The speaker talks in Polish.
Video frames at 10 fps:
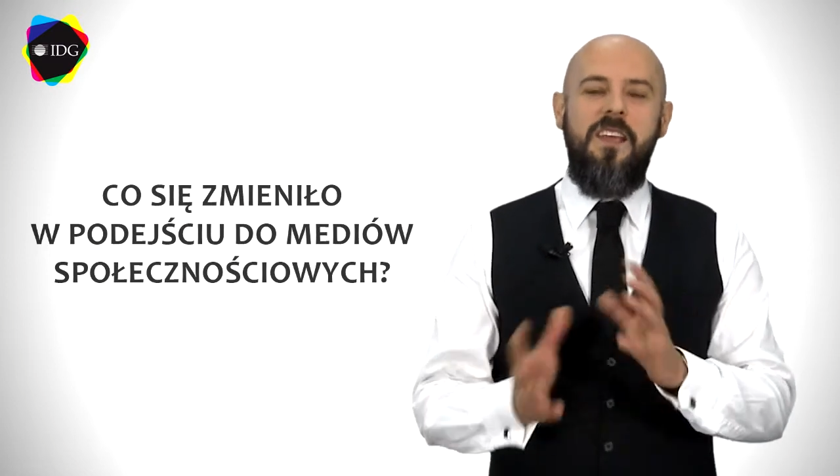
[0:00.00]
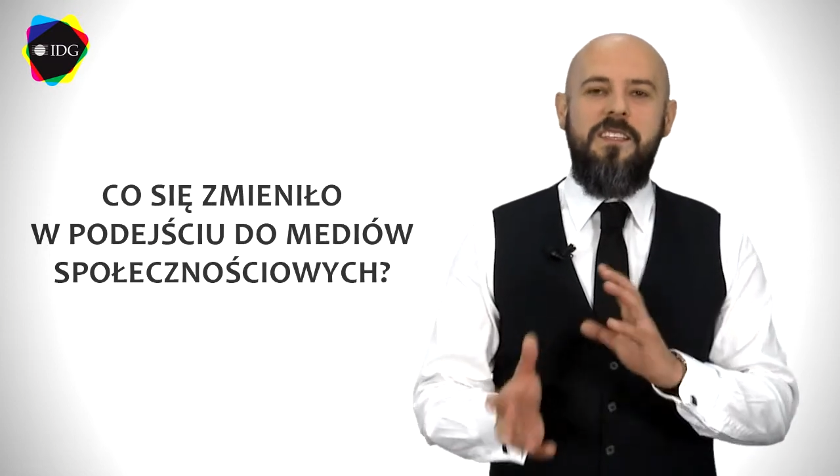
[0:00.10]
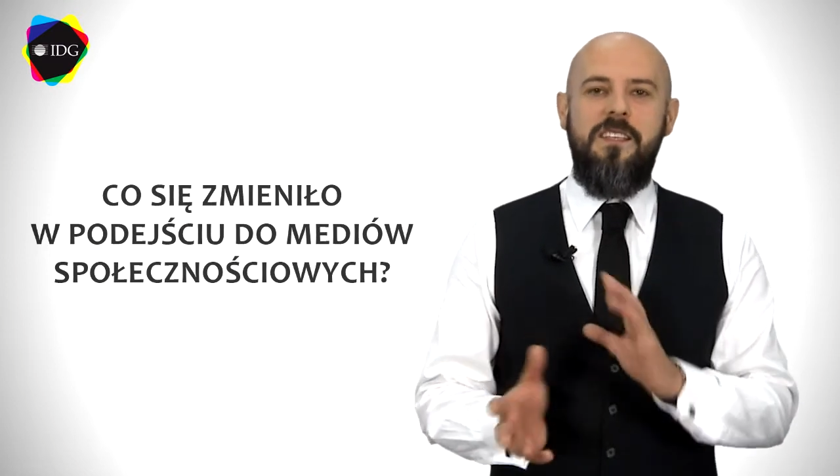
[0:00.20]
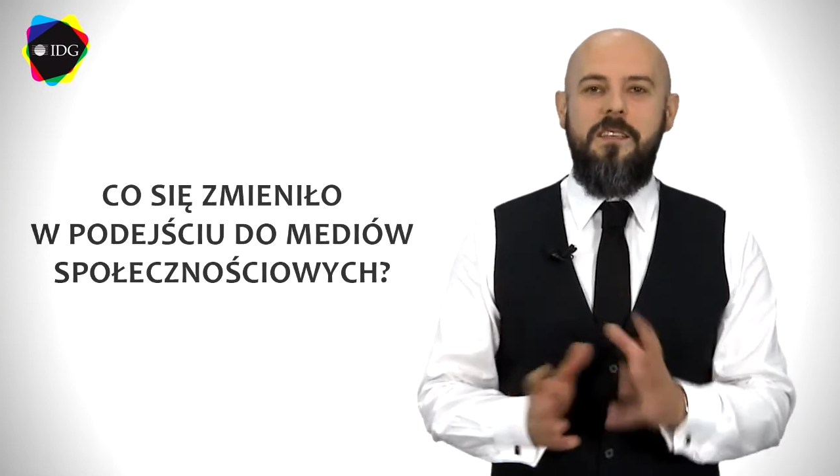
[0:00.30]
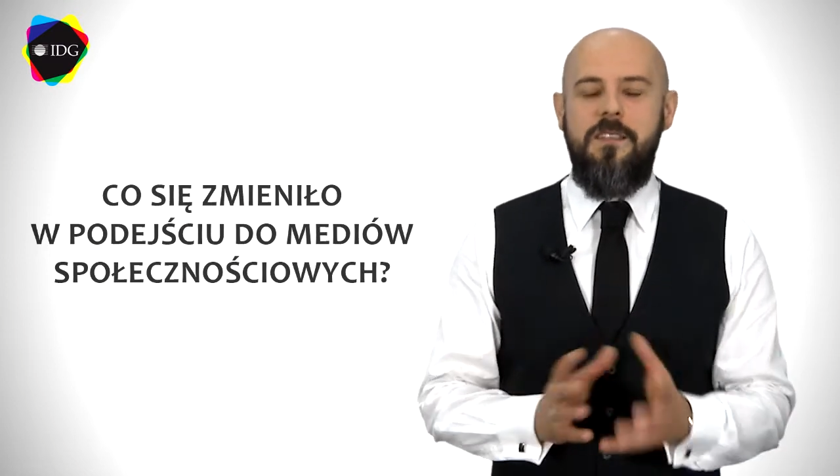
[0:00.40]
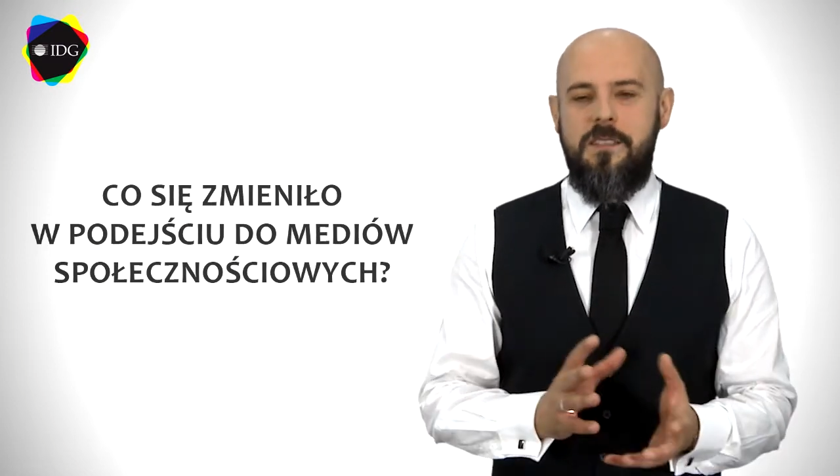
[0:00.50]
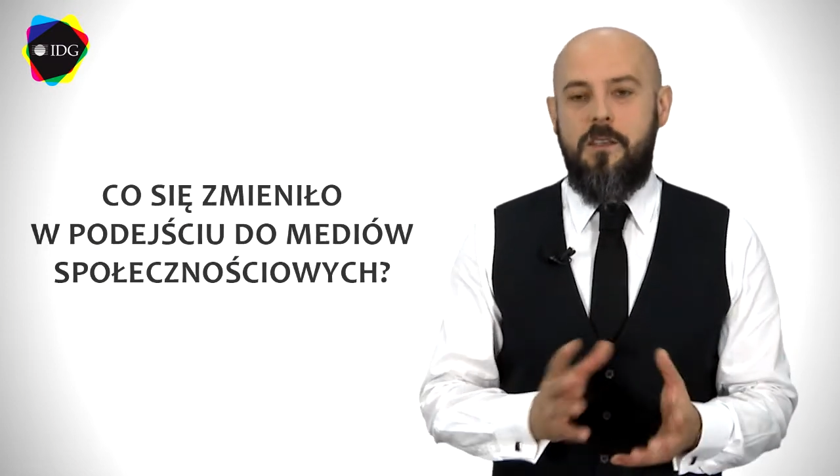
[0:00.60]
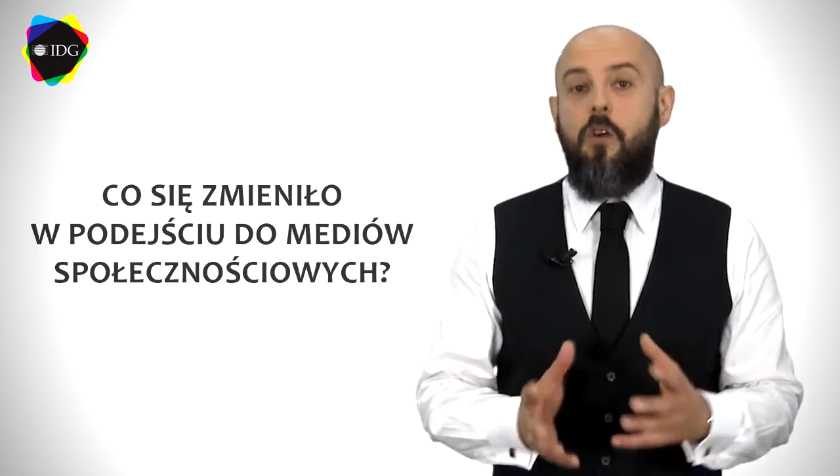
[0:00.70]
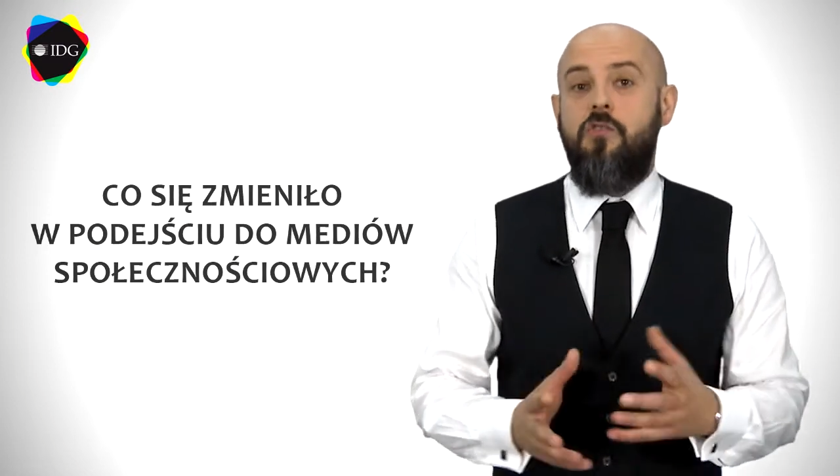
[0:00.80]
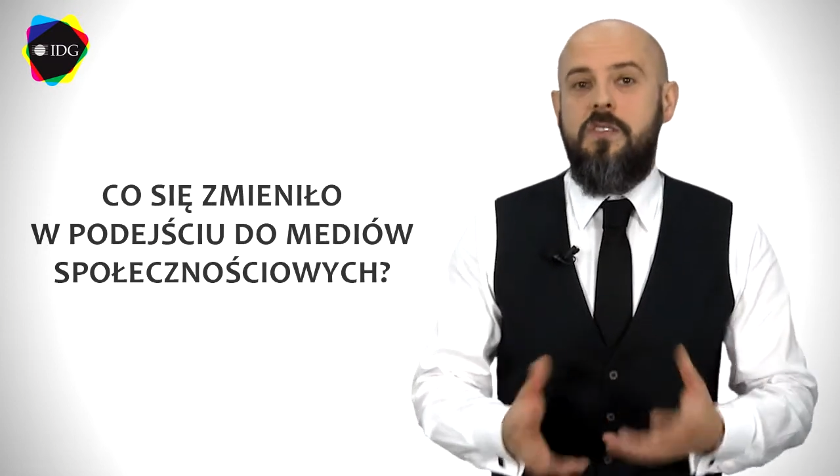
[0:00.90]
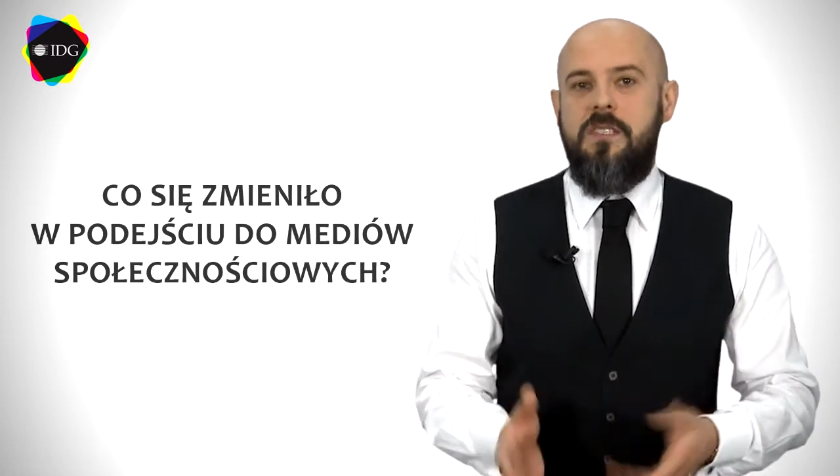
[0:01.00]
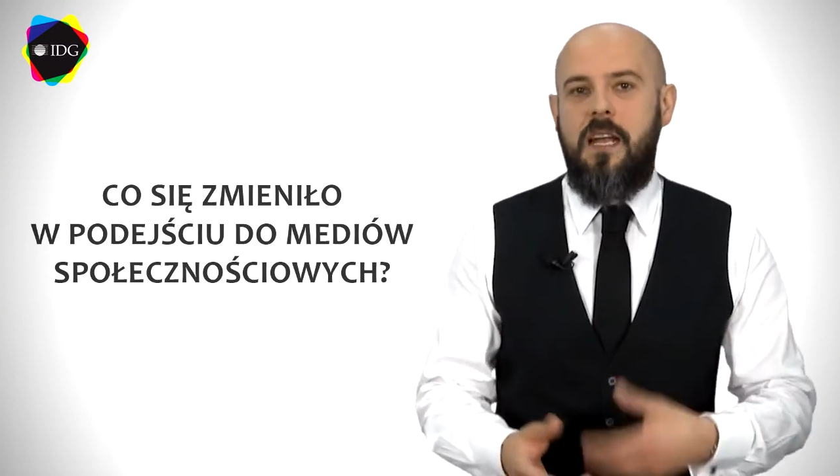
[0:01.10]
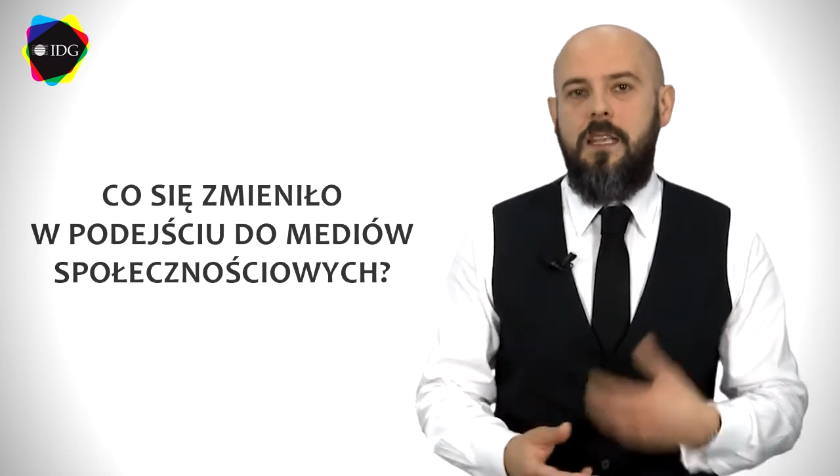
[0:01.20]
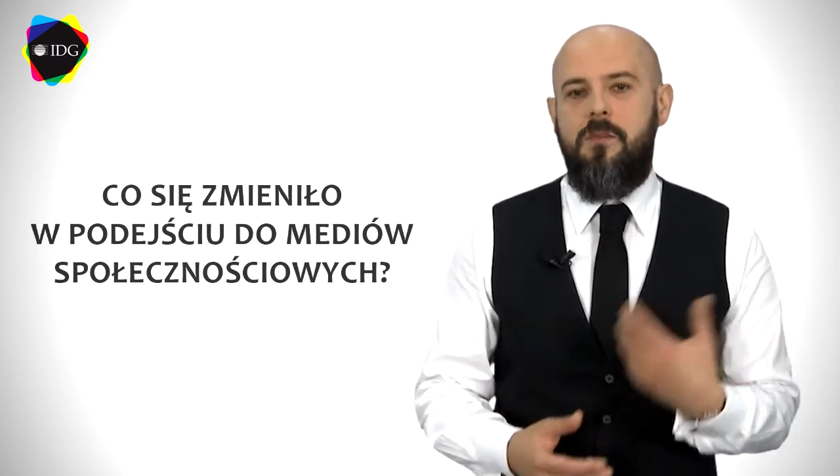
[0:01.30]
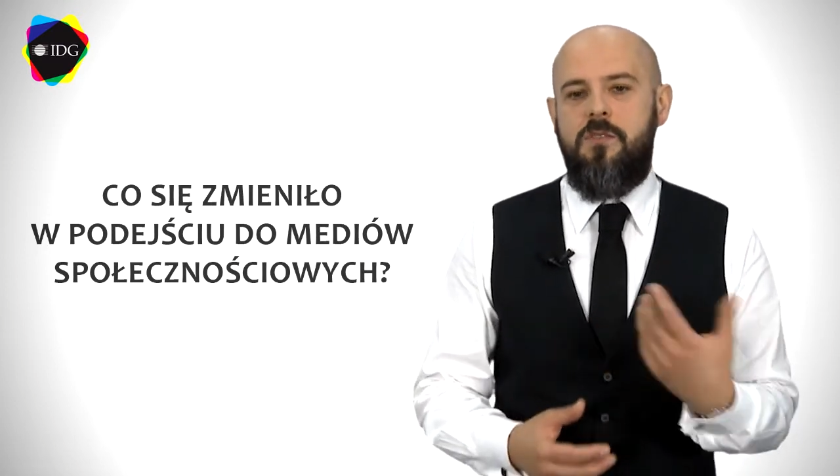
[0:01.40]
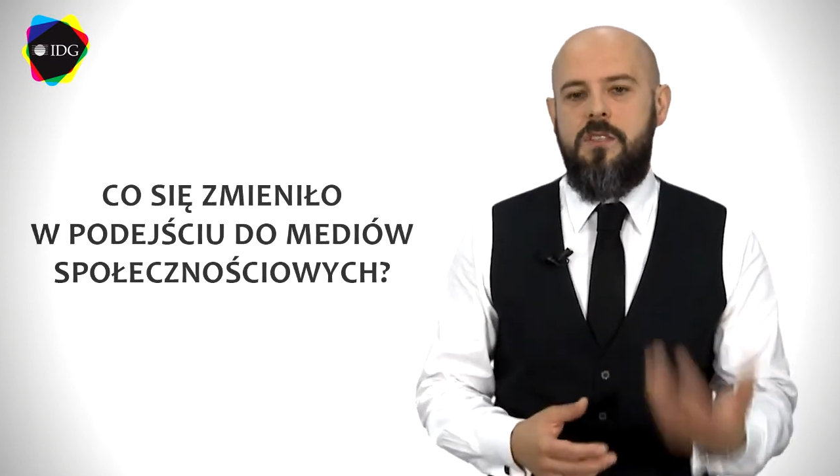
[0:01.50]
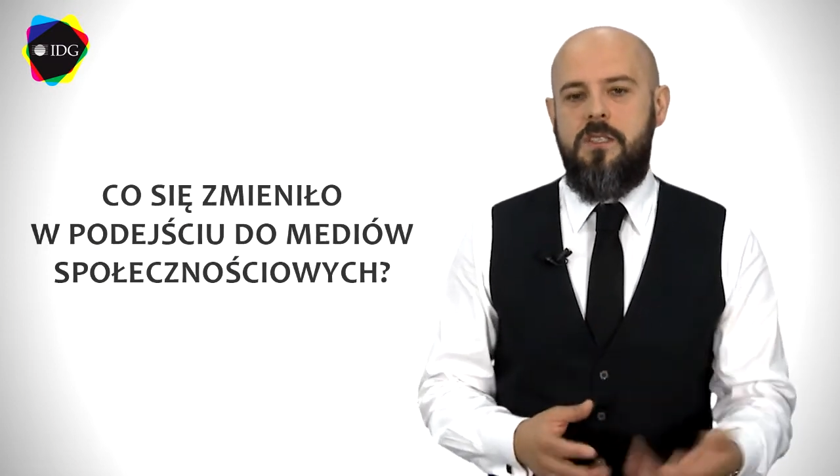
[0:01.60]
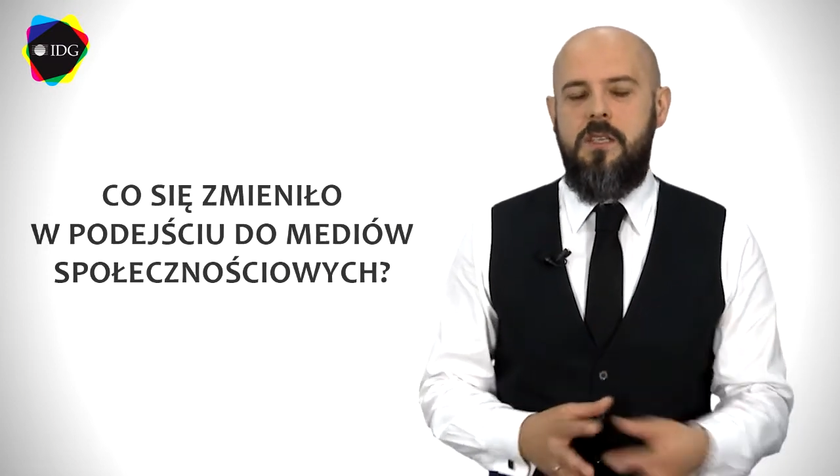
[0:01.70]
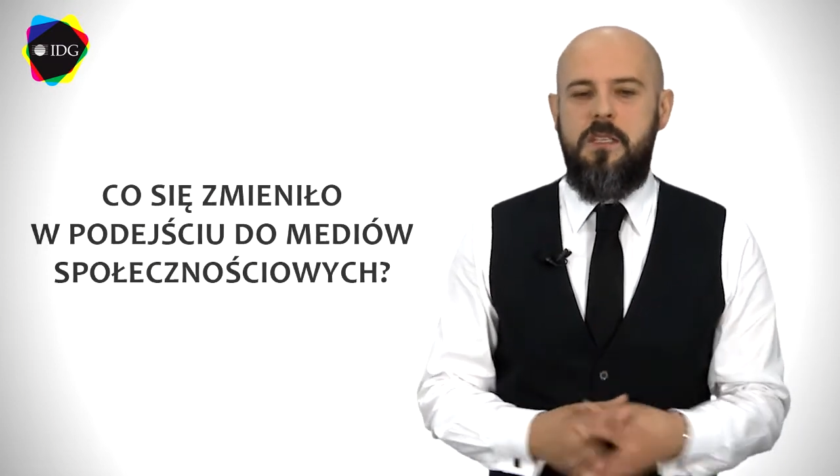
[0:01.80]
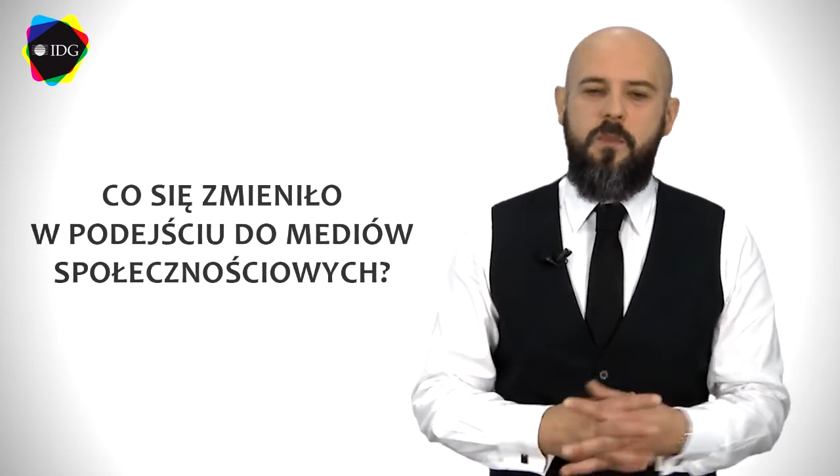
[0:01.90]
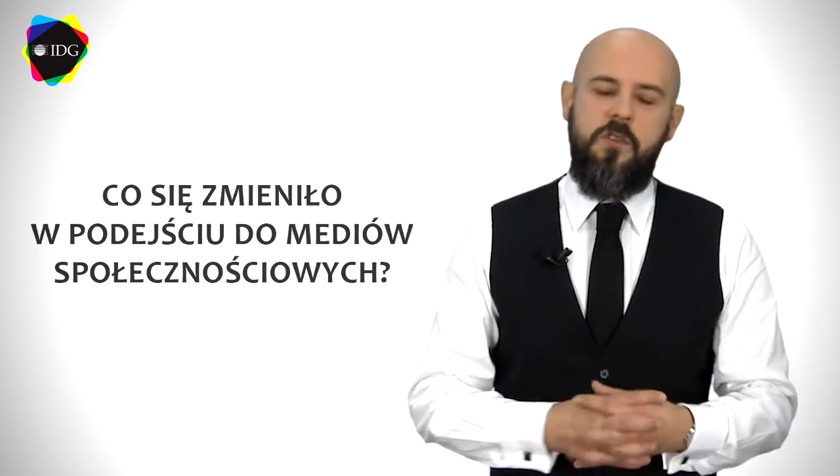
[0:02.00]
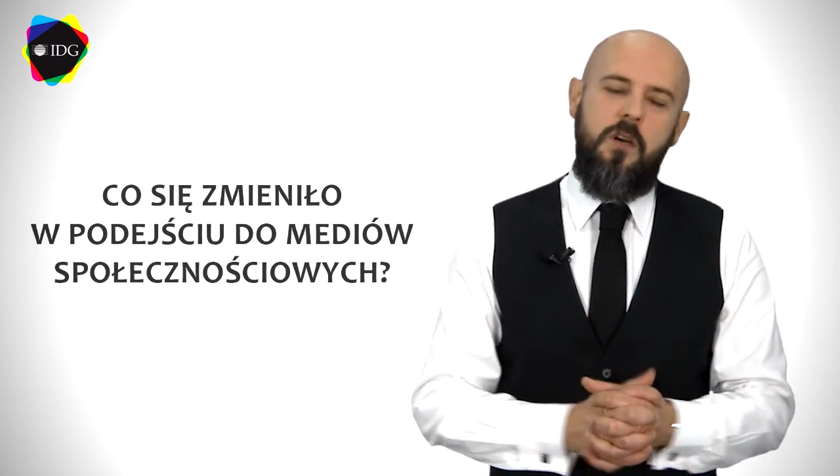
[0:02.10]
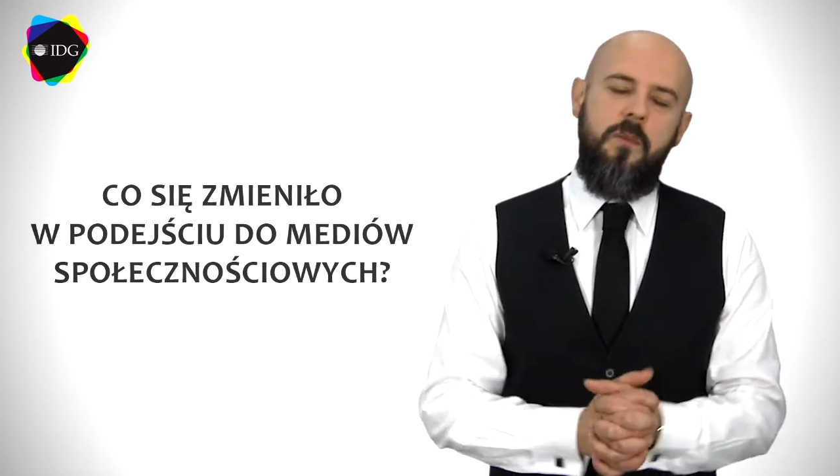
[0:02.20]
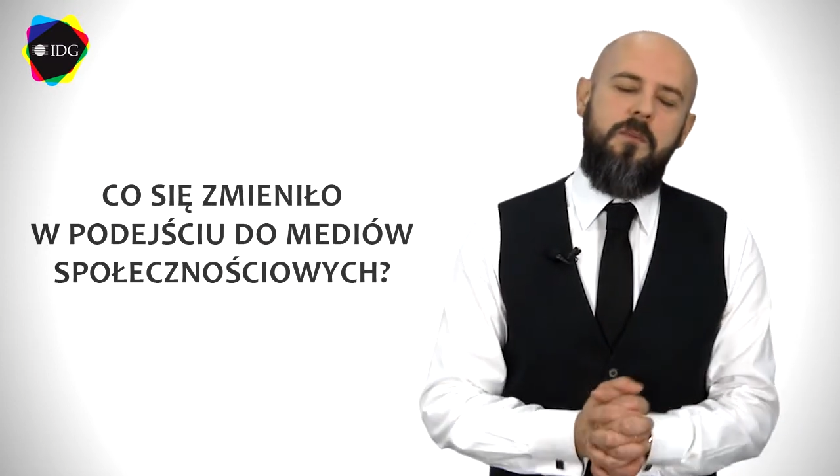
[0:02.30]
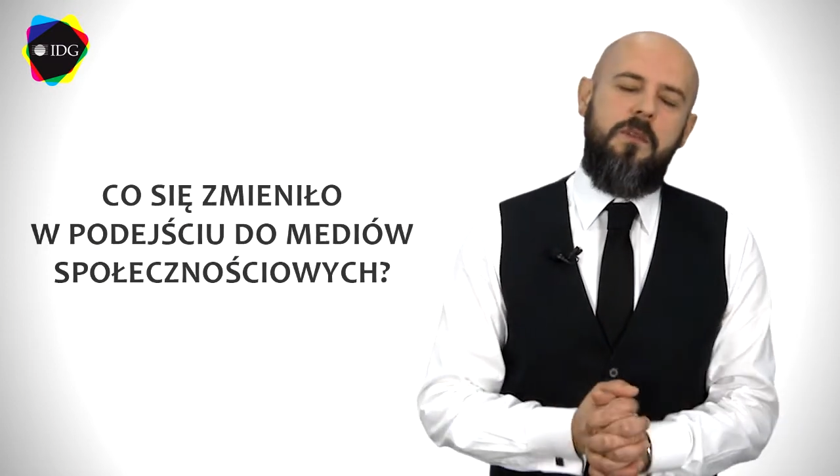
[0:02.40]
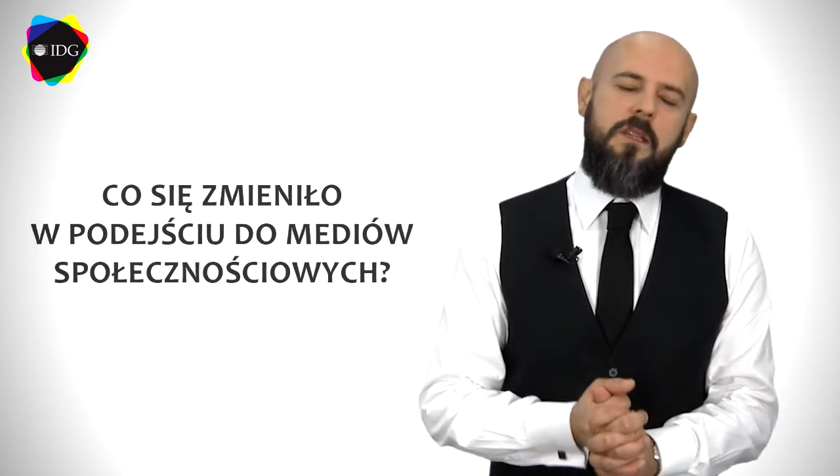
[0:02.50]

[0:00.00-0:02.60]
ze skorzystaniem czy ze sposobem